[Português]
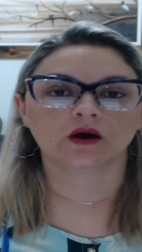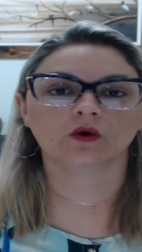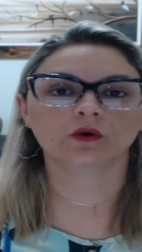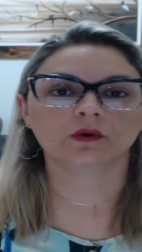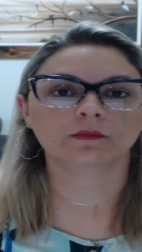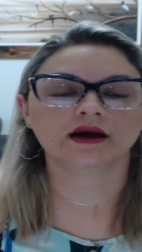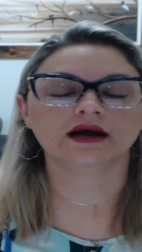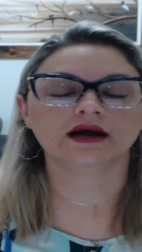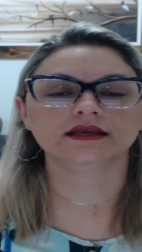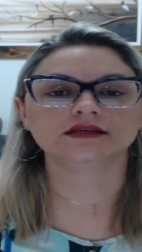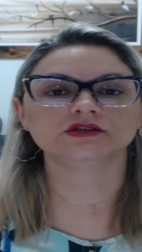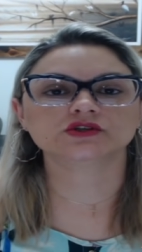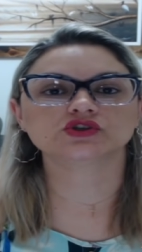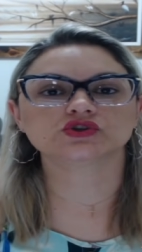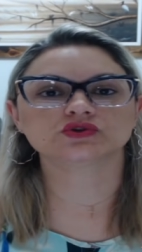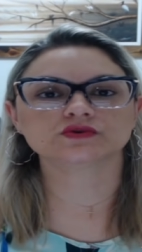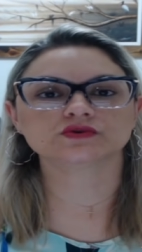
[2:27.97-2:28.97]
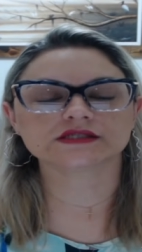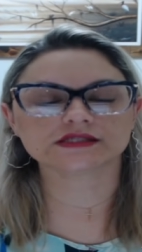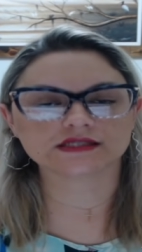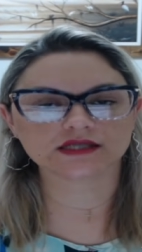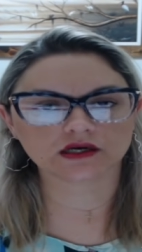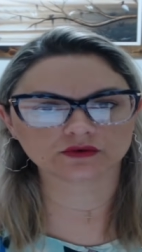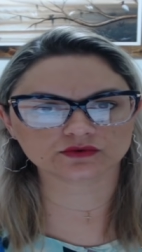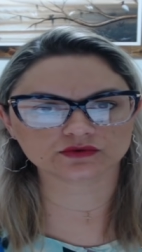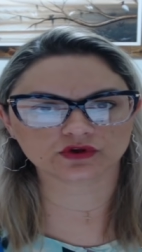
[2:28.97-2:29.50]
uma
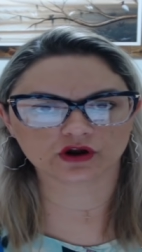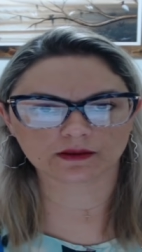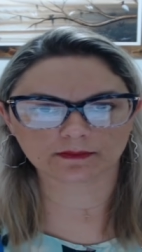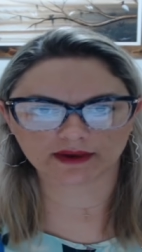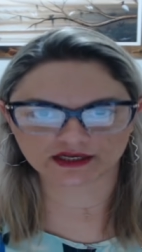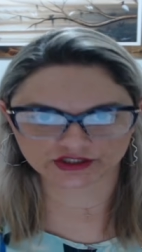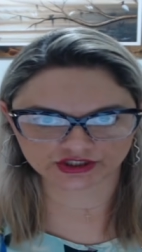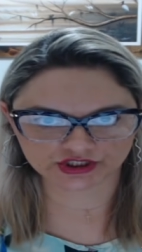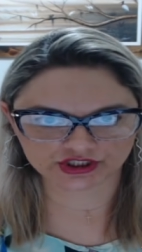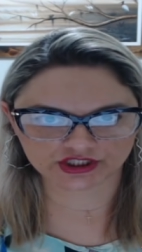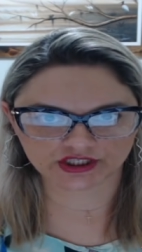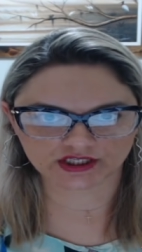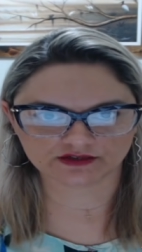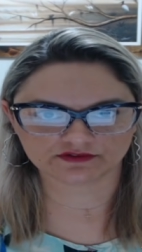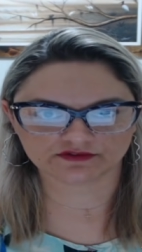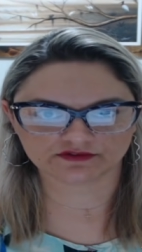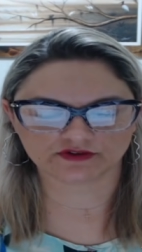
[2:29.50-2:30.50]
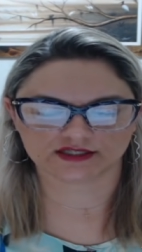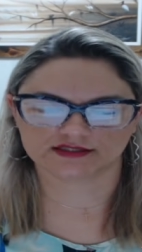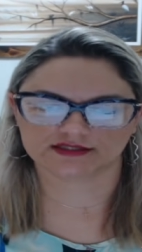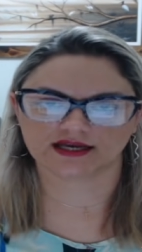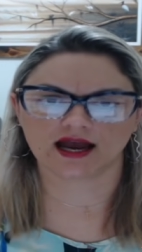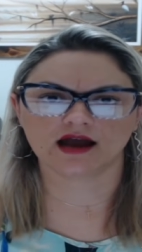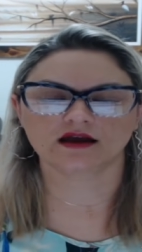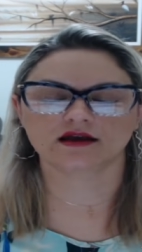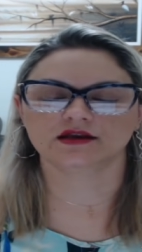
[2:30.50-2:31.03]
instrução normativa,
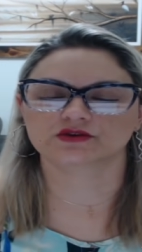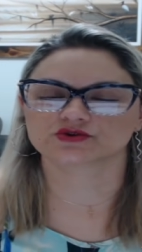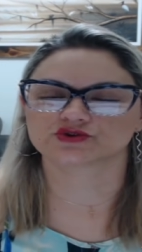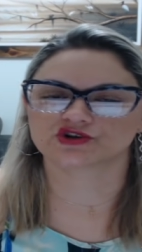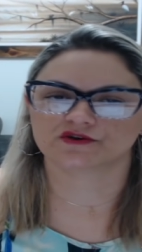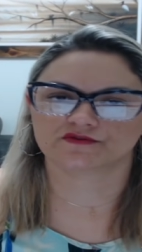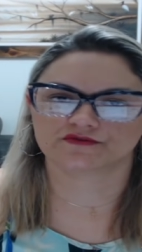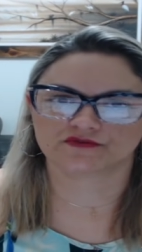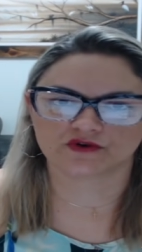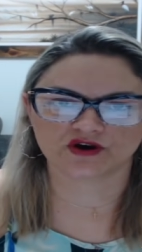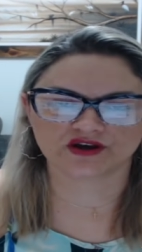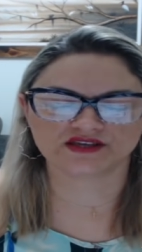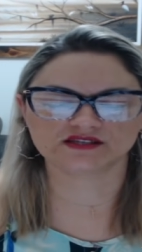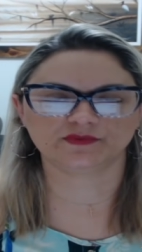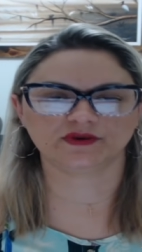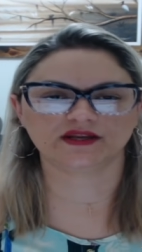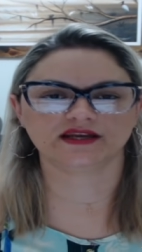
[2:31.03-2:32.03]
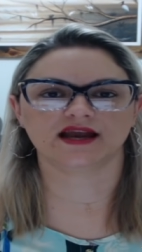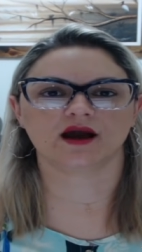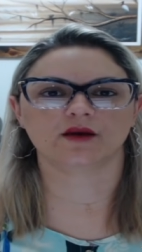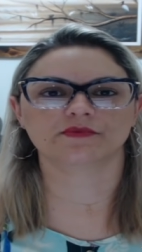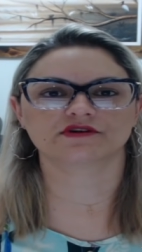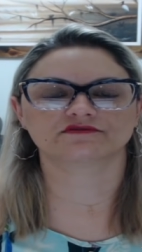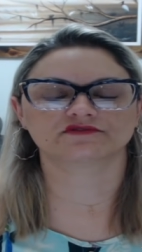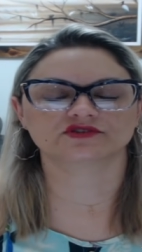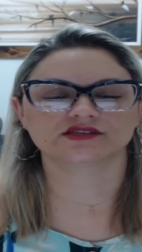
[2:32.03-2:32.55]
tá? Eu já vou explicar
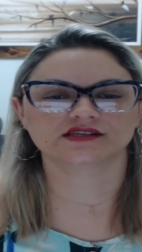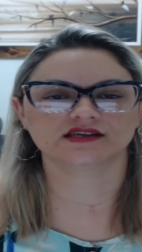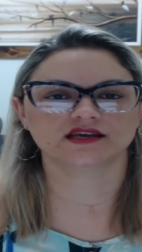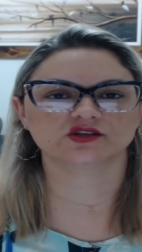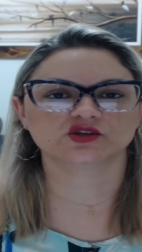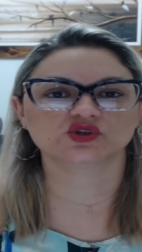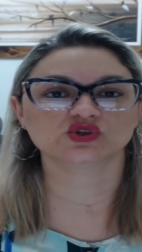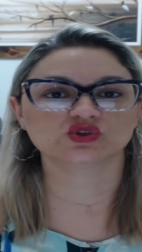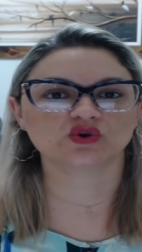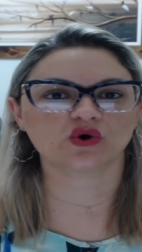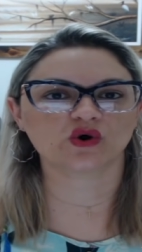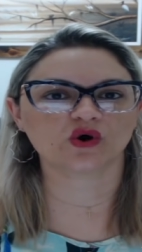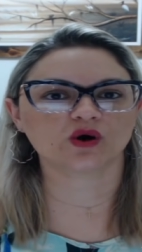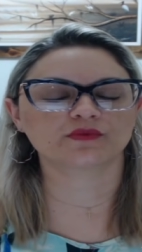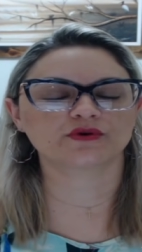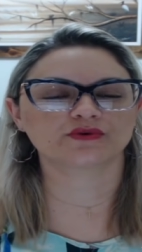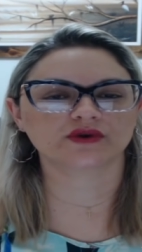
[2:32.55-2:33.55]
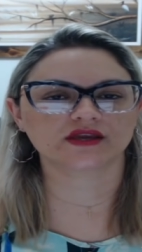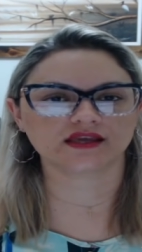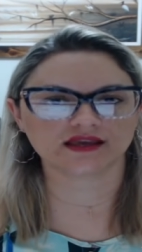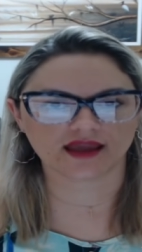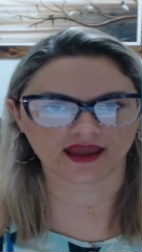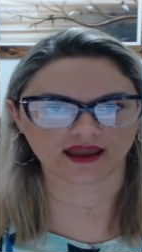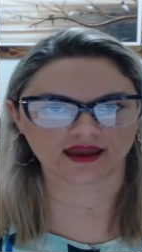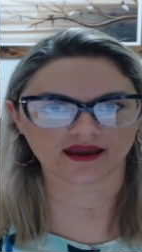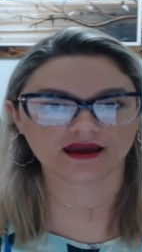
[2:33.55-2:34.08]
para vocês sobre o que
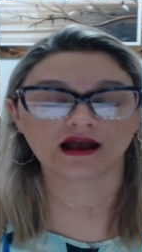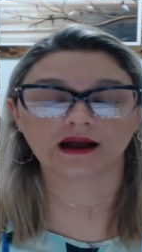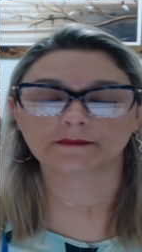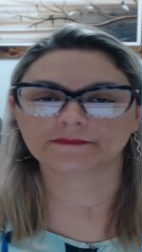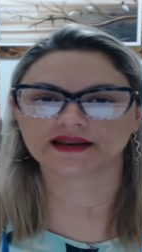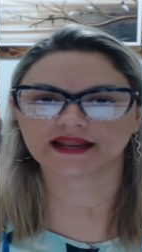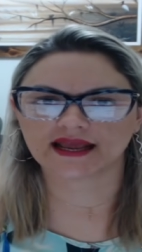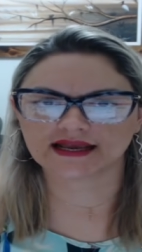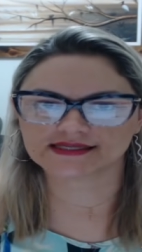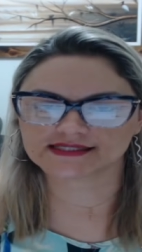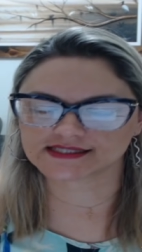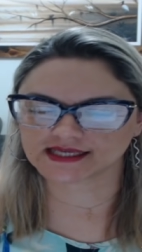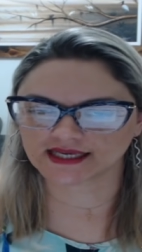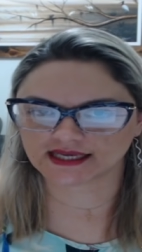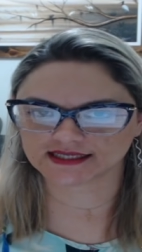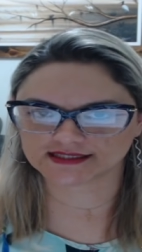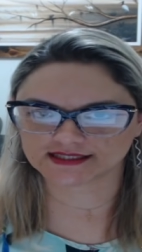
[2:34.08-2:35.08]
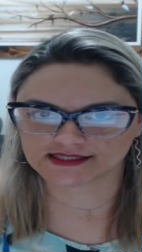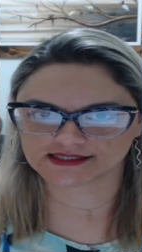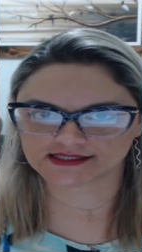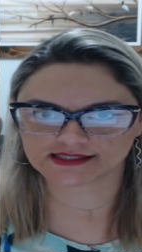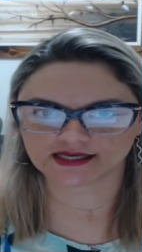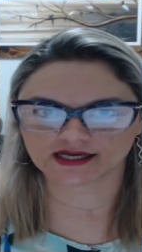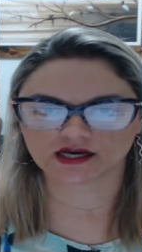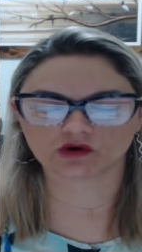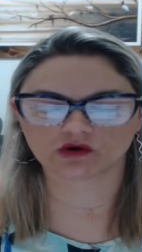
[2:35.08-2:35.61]
é. Prestem
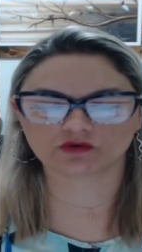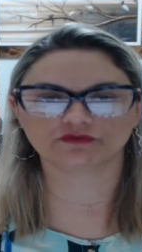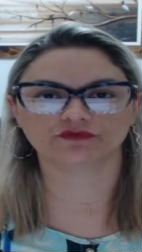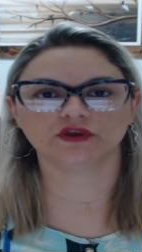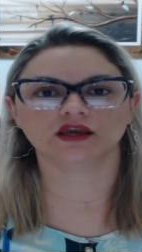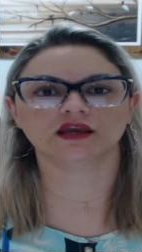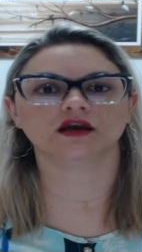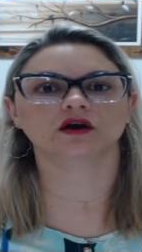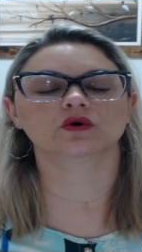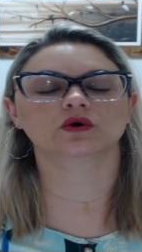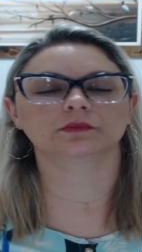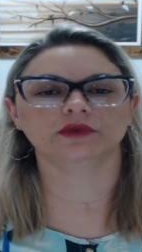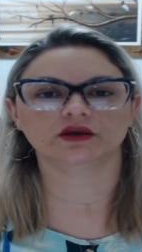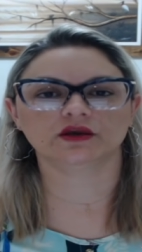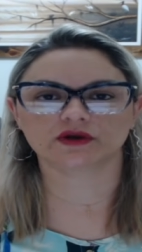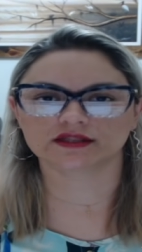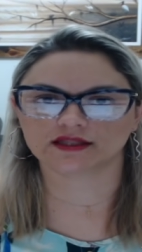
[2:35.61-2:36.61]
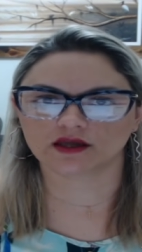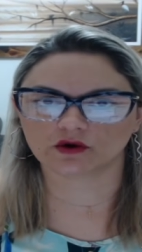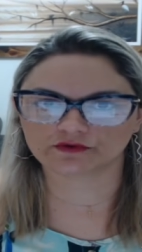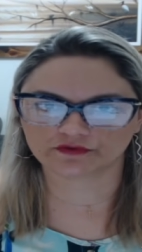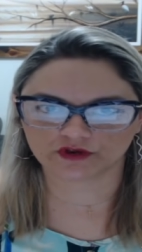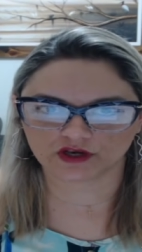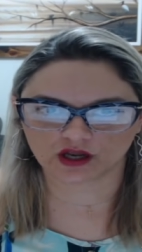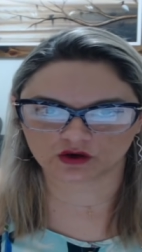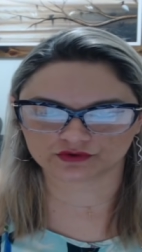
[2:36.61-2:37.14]
atenção, fica comigo até o
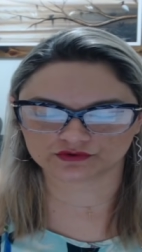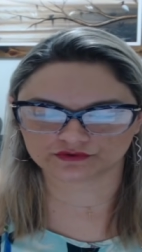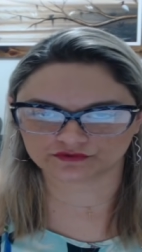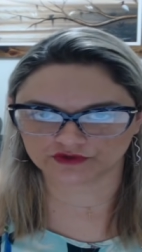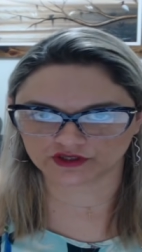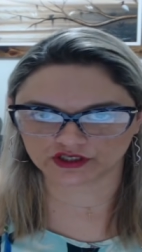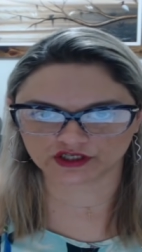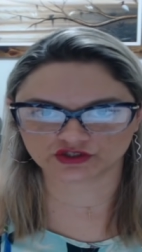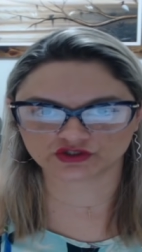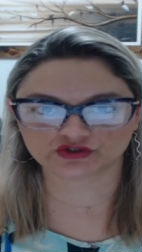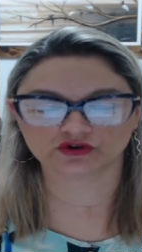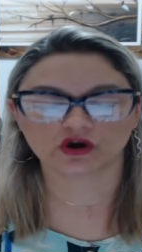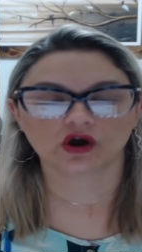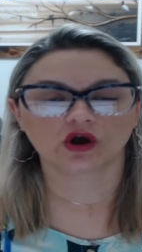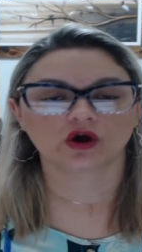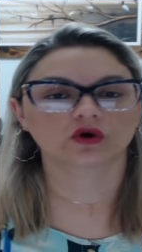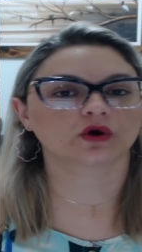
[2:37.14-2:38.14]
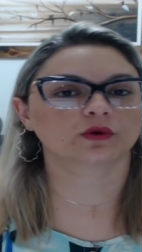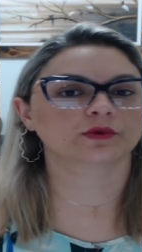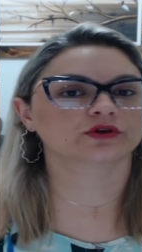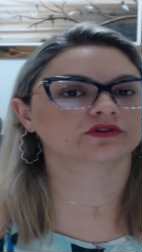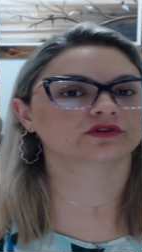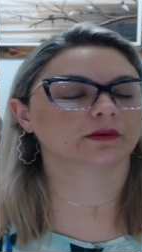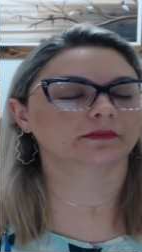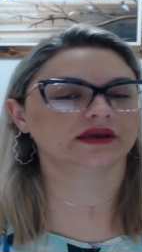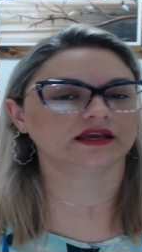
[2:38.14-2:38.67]
final do vídeo. Como eu
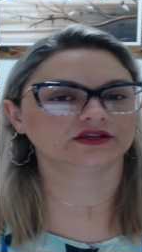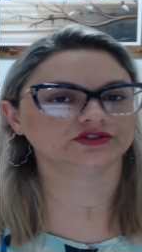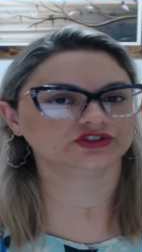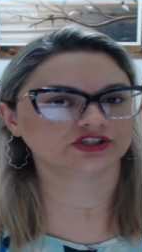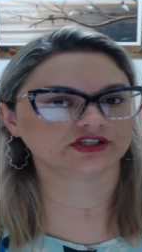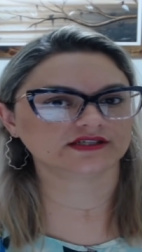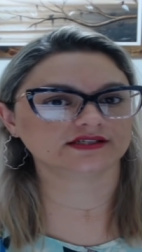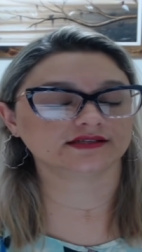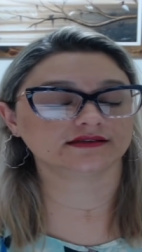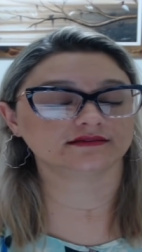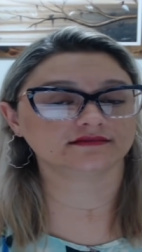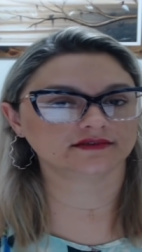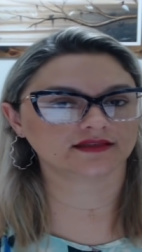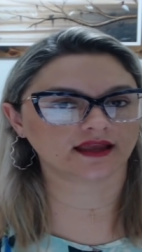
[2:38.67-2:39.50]
também disse,